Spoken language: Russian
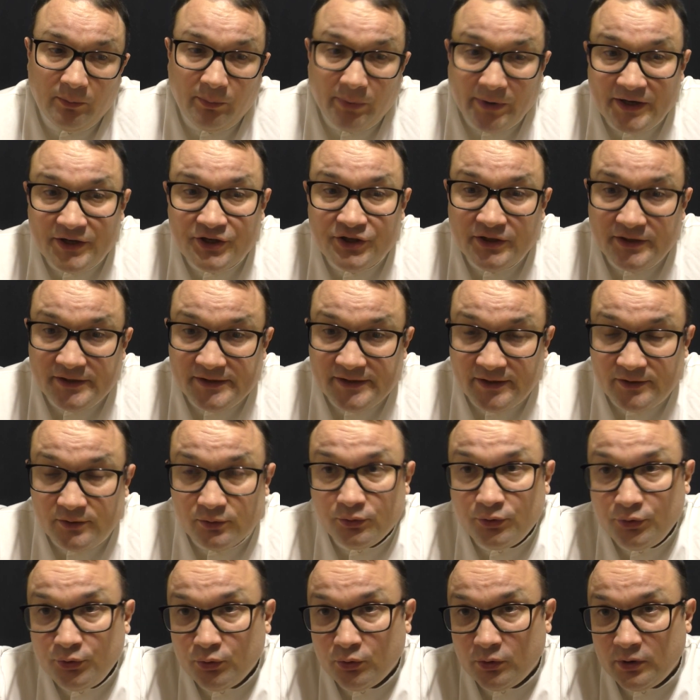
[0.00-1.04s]
поражение
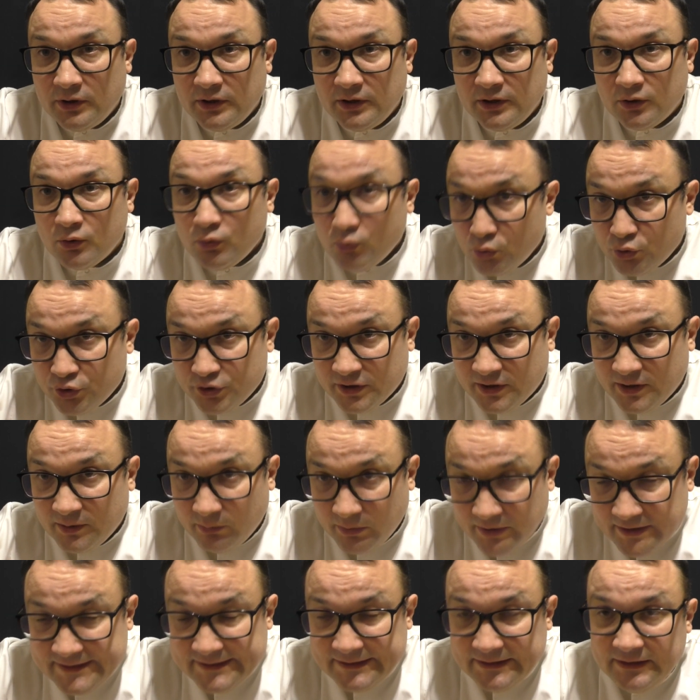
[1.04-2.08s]
сразу трех кожных
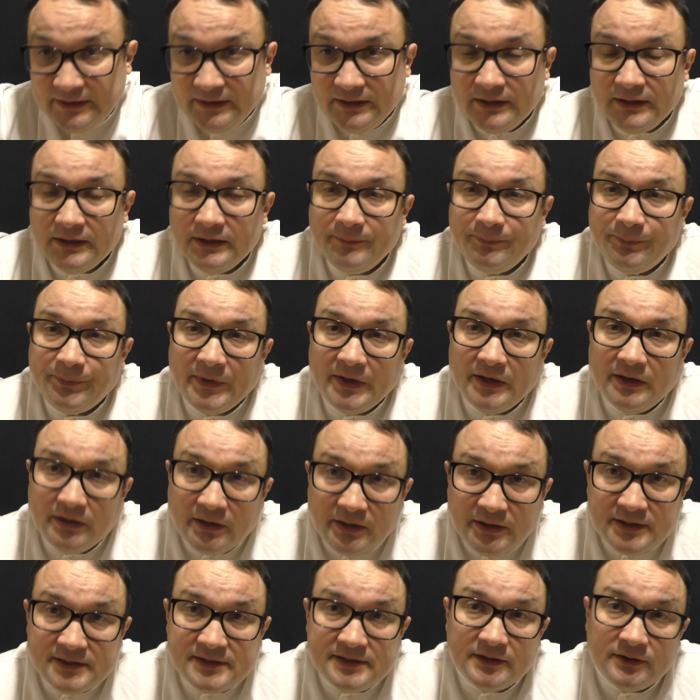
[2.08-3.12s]
областей. Э,
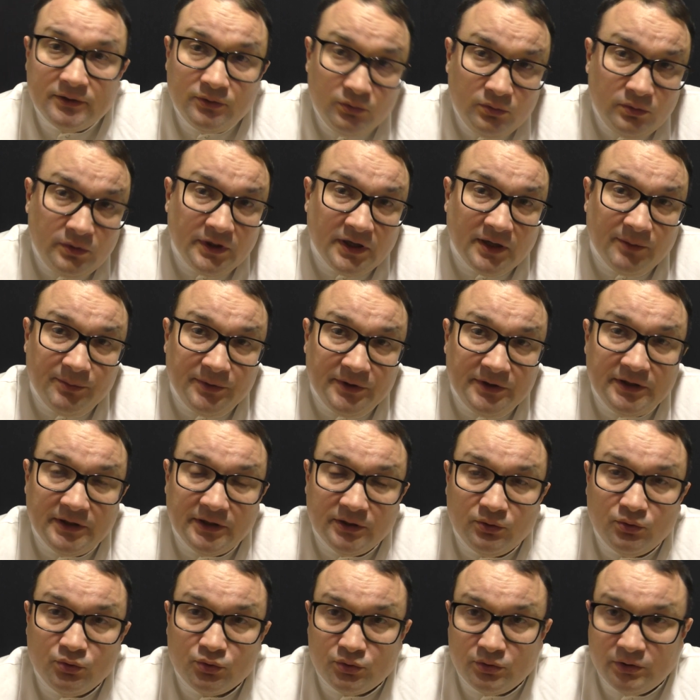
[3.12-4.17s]
разных, но их
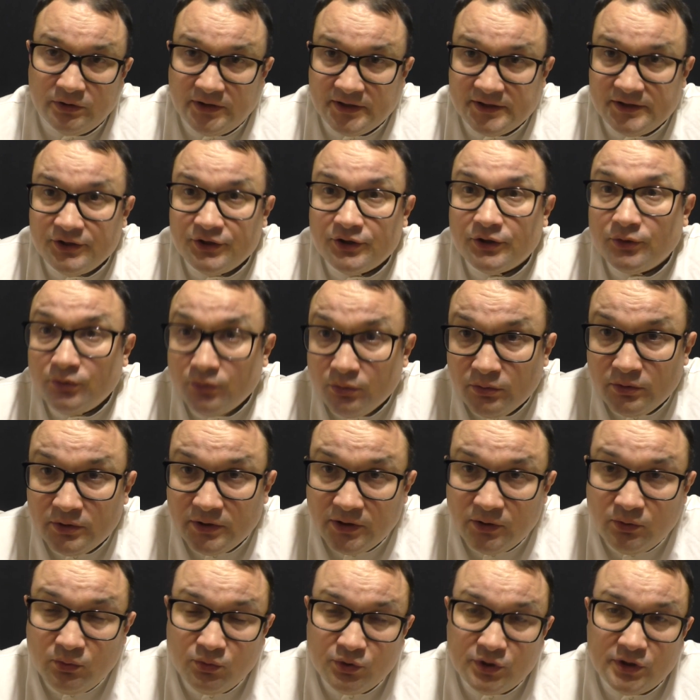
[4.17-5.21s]
объединяет то, что достаточно
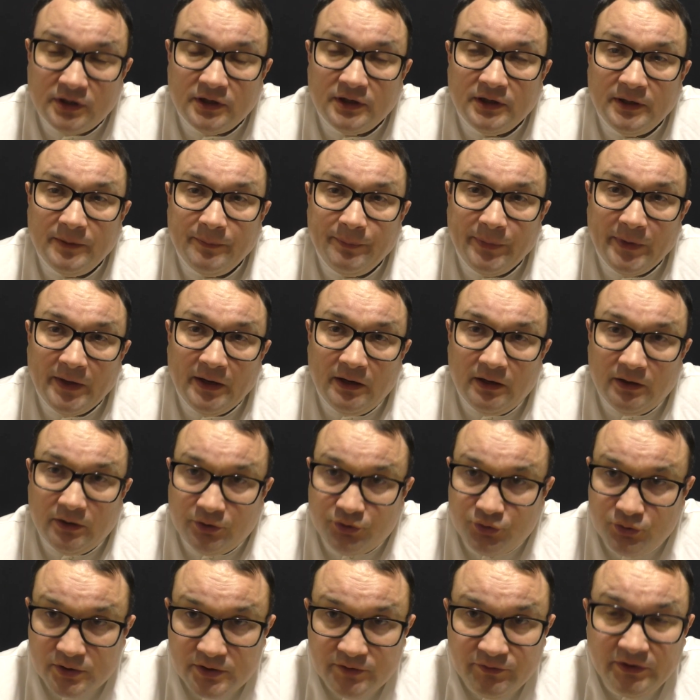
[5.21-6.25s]
тонкая кожа, э,
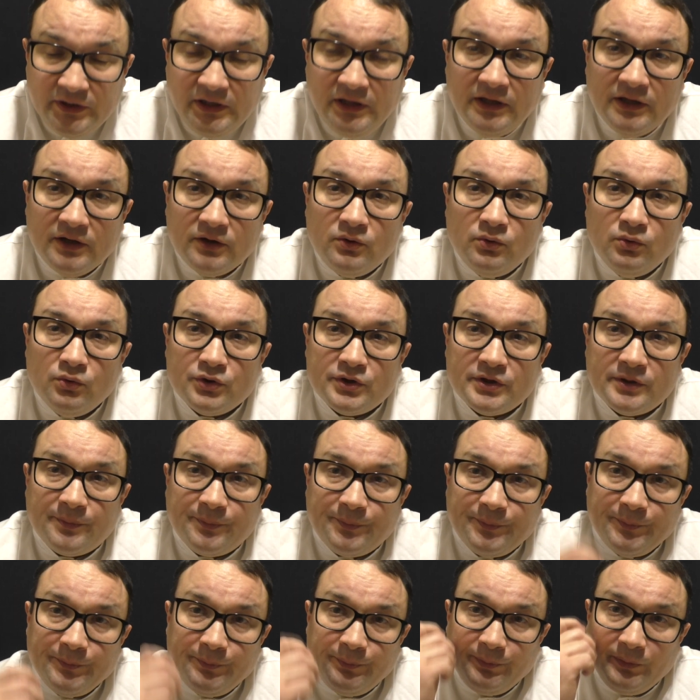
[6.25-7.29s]
чувствительная кожа.
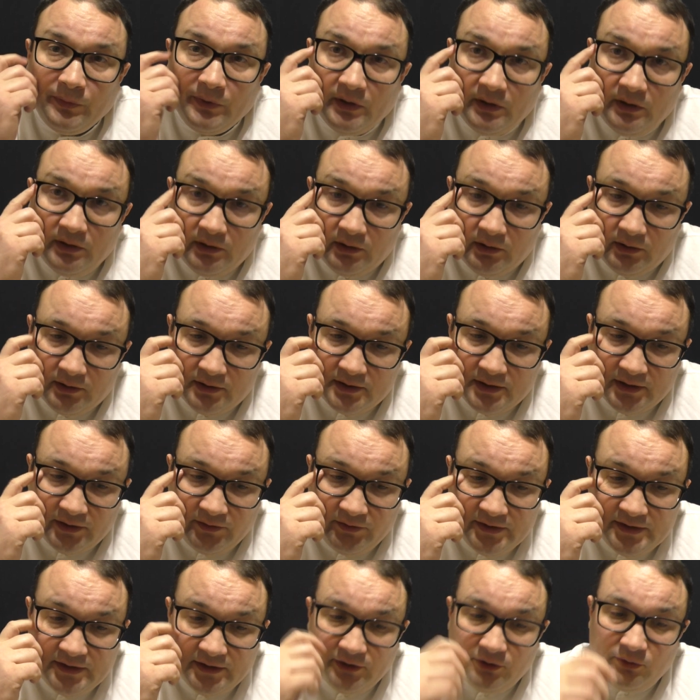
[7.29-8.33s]
Э,
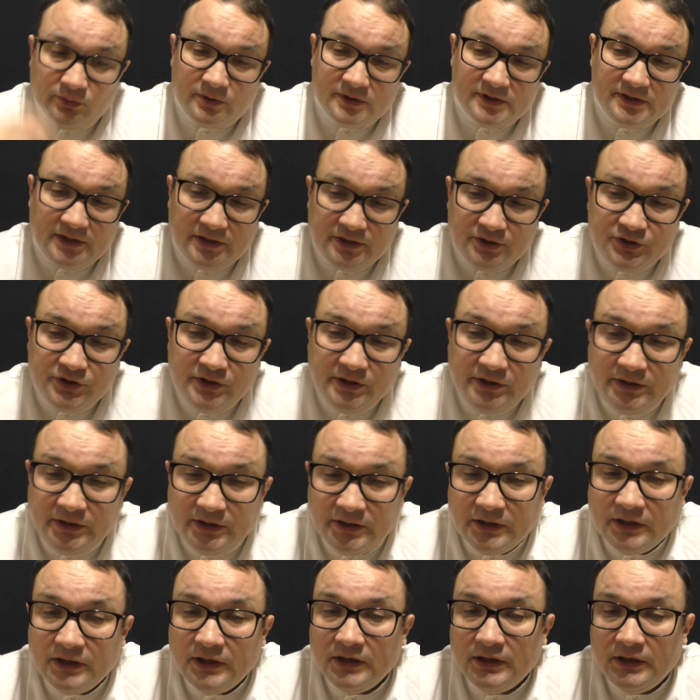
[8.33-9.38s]
соответственно, ее
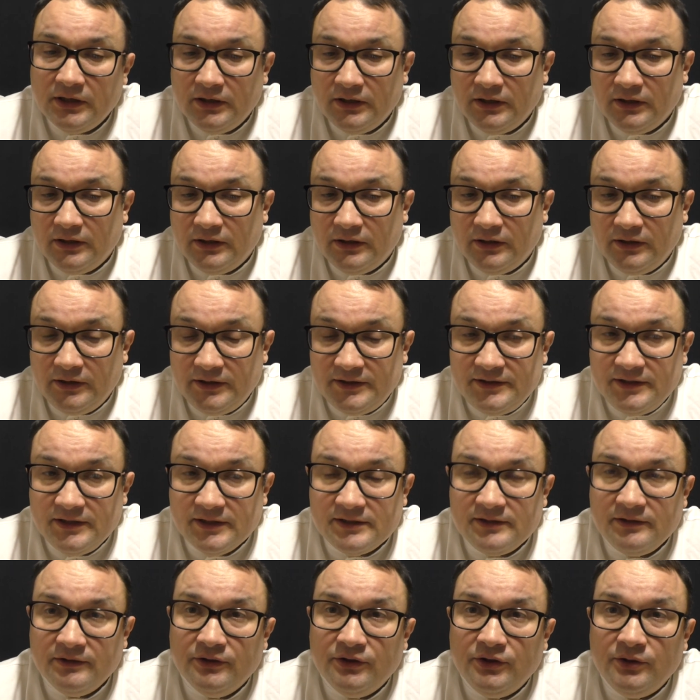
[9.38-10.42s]
раздражение,
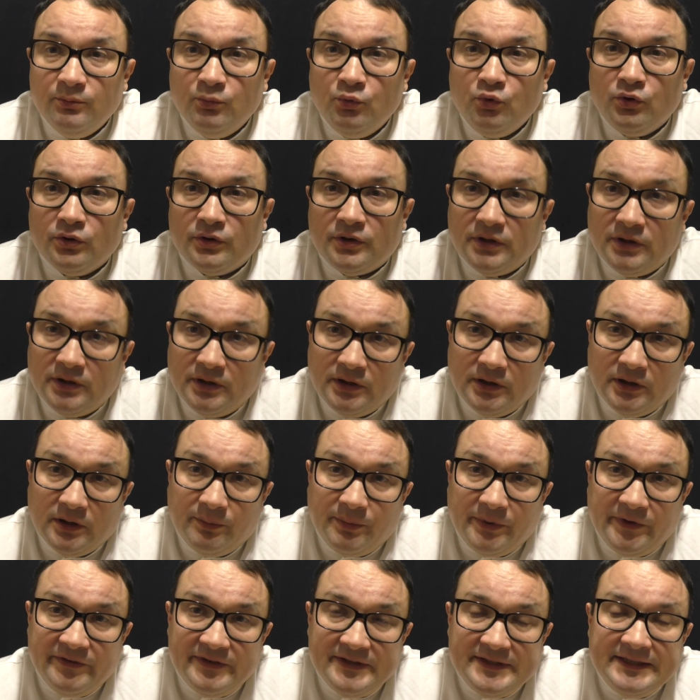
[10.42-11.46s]
естественно, не могут
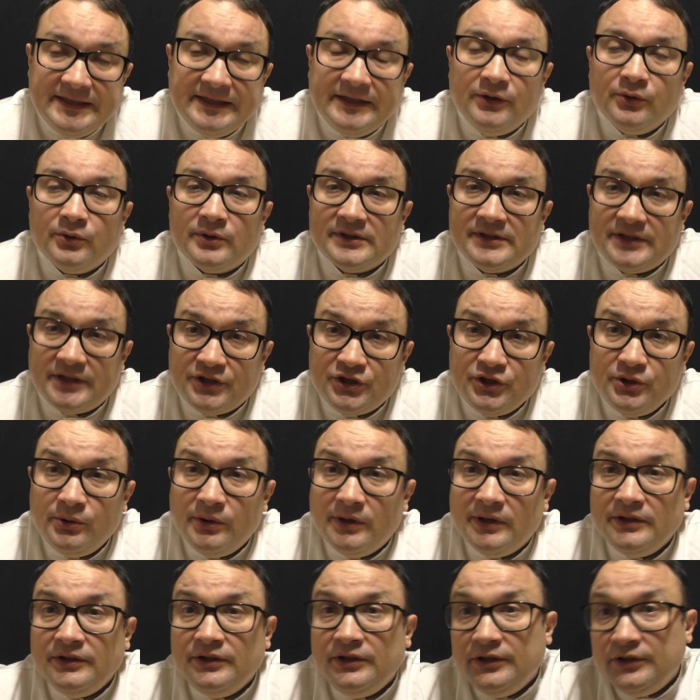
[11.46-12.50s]
привести к ее
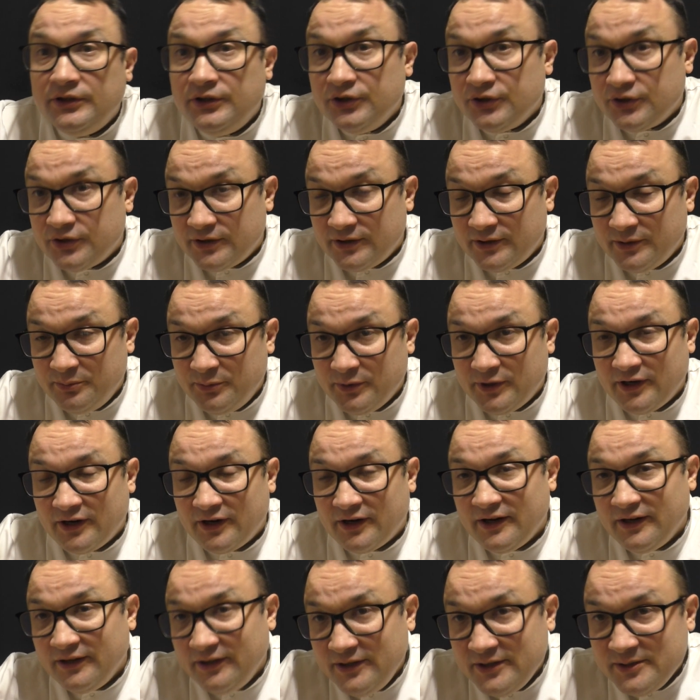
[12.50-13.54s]
раздражению одни и те же
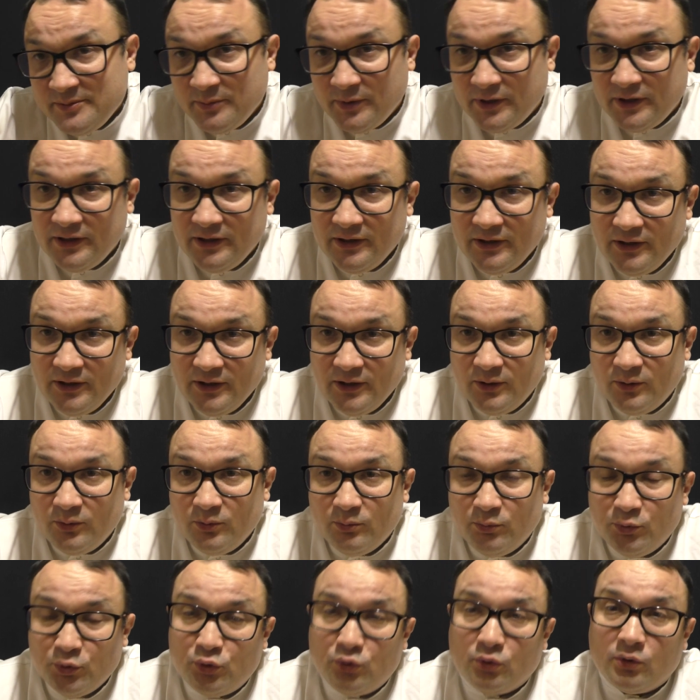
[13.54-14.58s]
микроорганизмы.
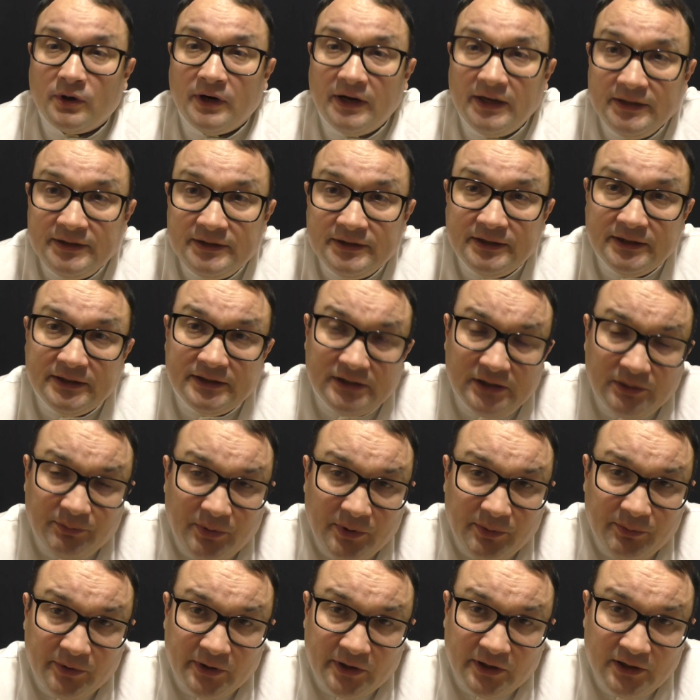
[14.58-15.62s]
Ну, будь то кандида, она,
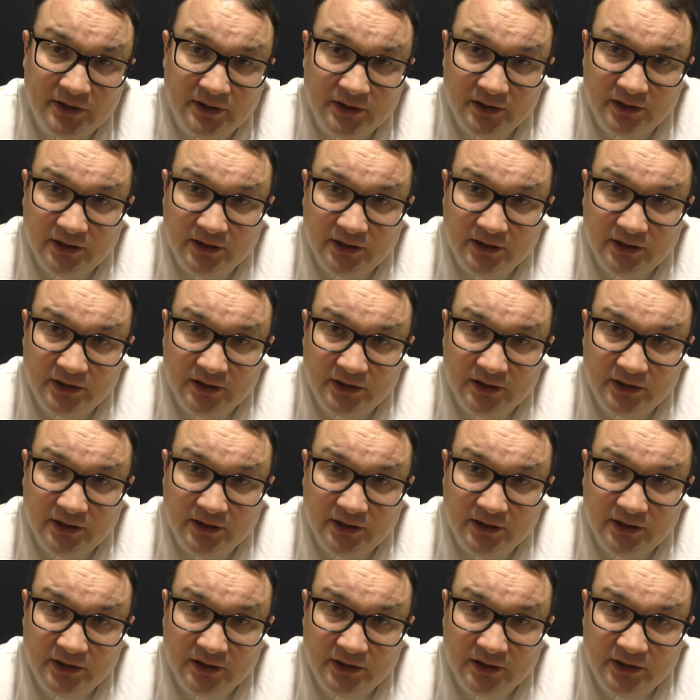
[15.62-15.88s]
например,